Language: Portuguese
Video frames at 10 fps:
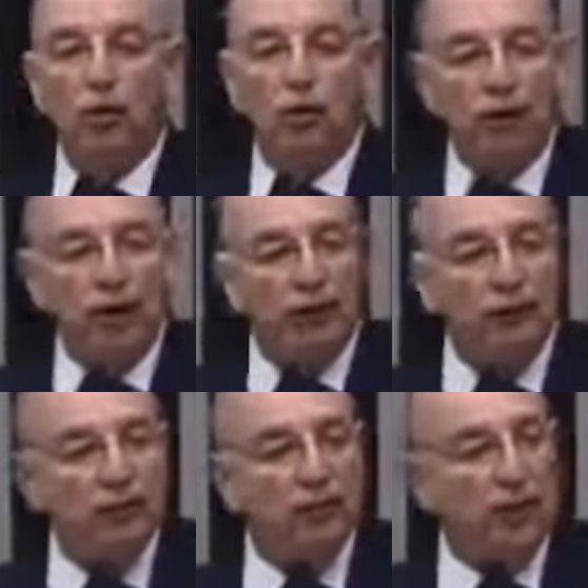
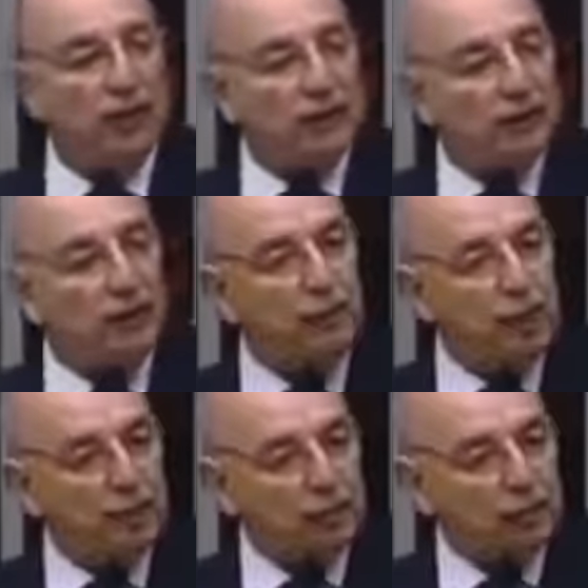coronavírus vai matar
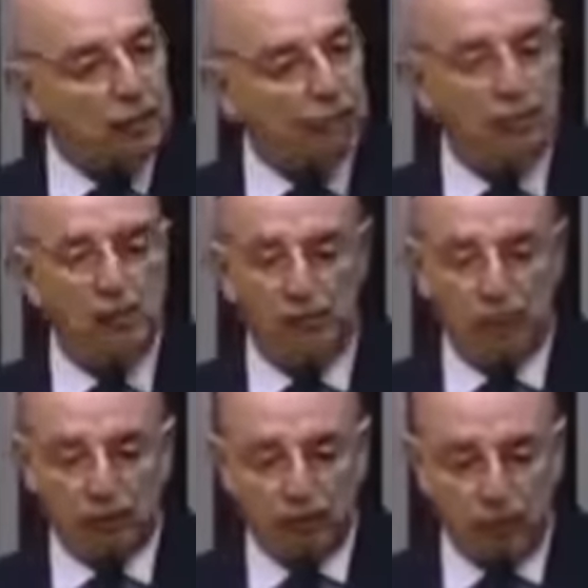menos
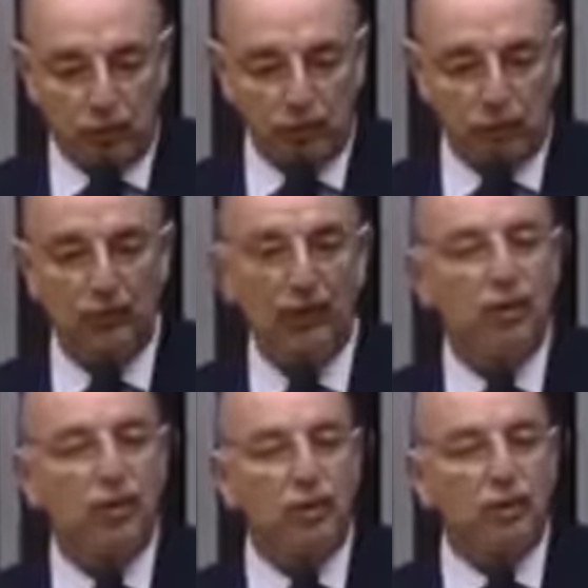pessoas
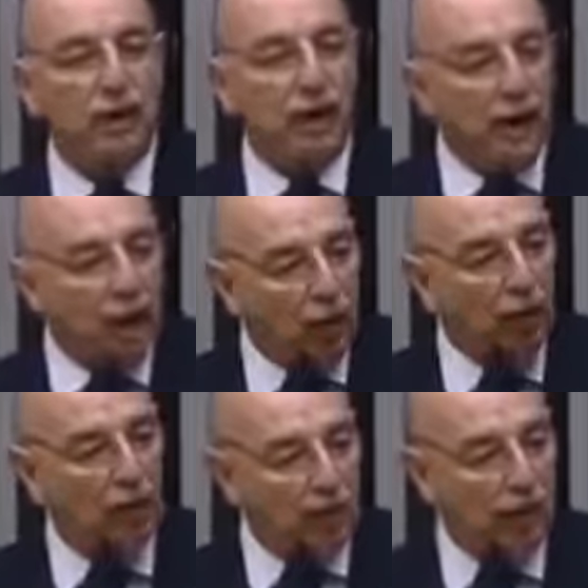do que o
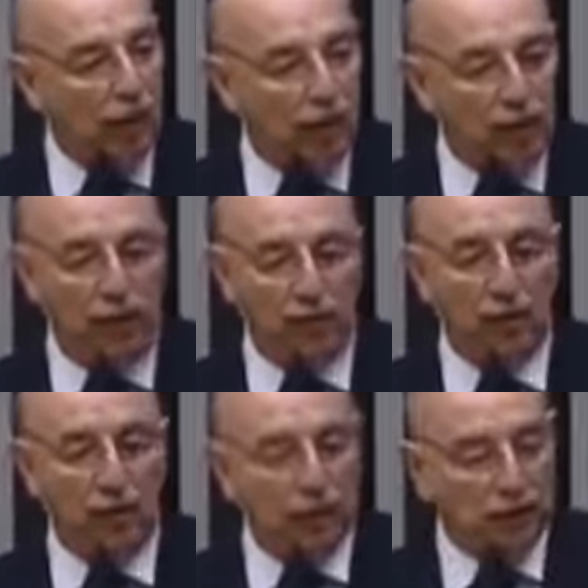
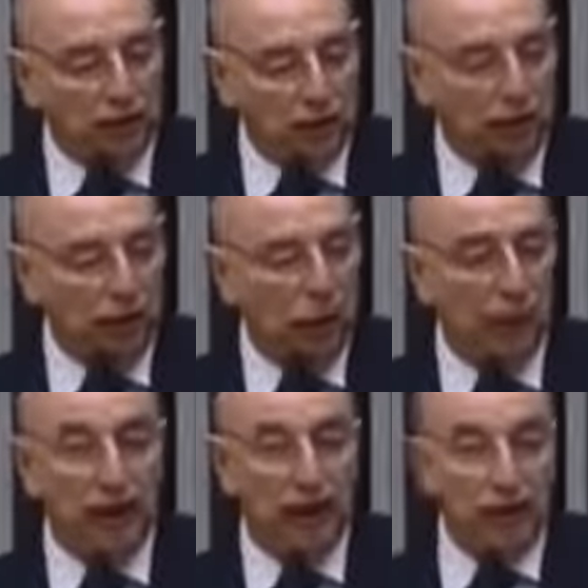H1N1 matou. O
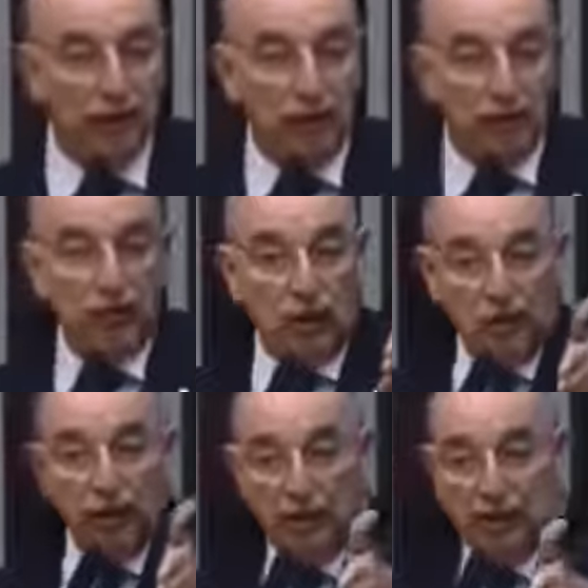H1N1 só o
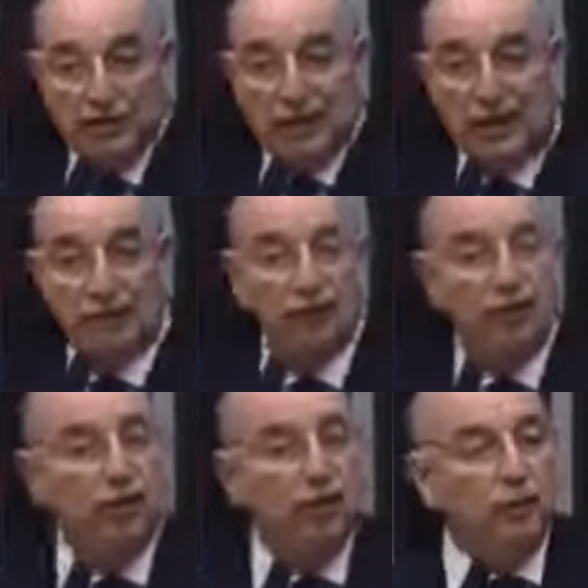ano passado
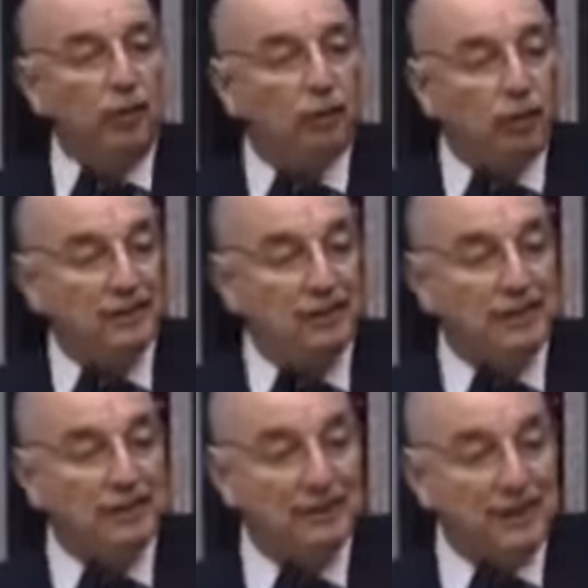matou
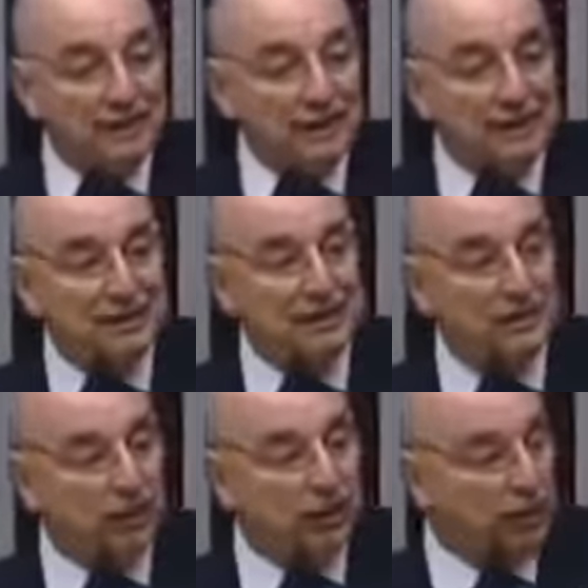
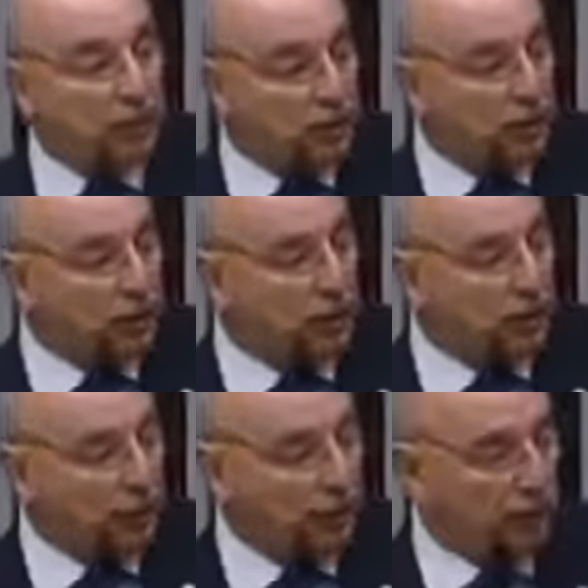750 pessoas aqui
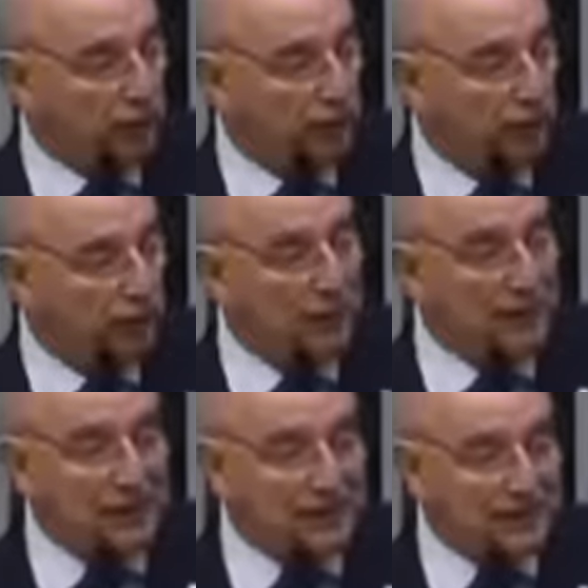no Brasil.
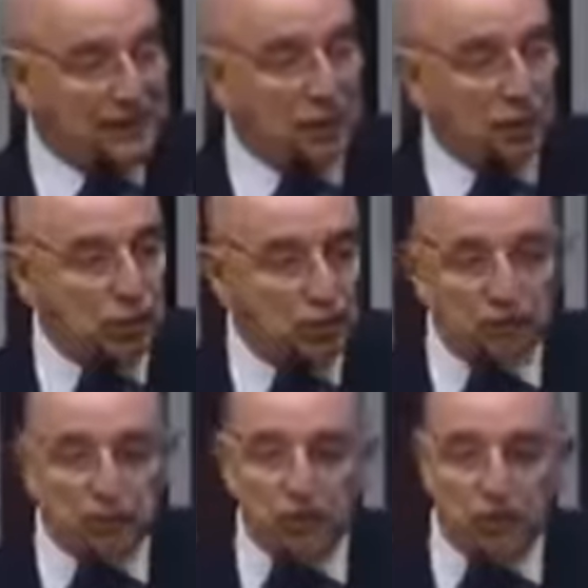750, duas
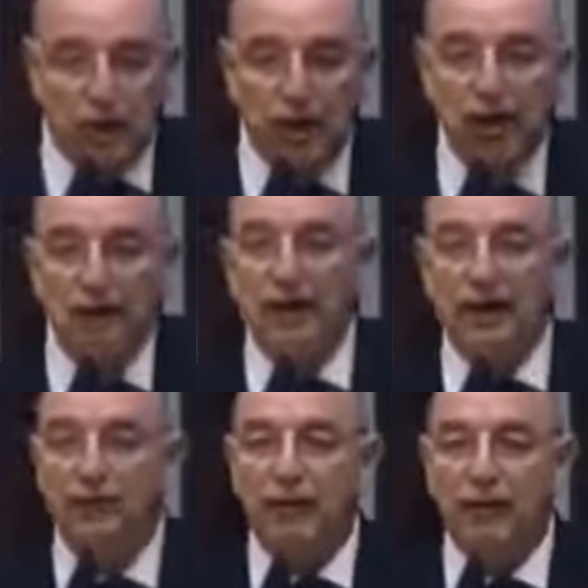por dia. E
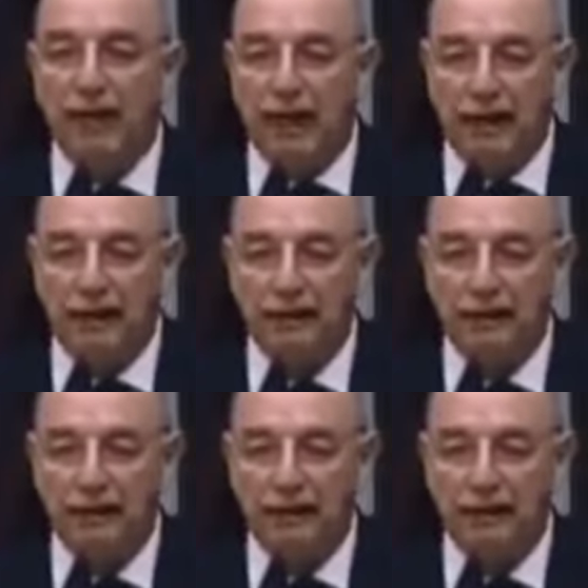ninguém falou nada.